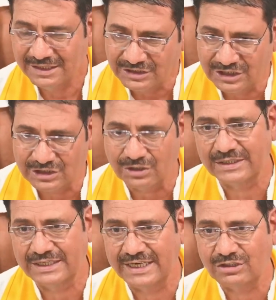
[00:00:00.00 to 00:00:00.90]
इन चीज़ों
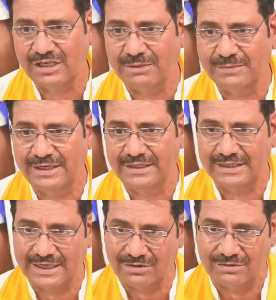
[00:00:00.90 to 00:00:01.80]
को देखते हमने
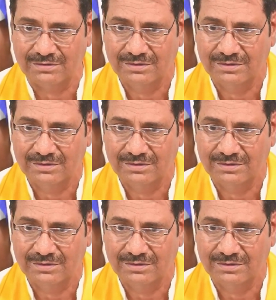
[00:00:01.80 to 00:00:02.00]
इंडिया को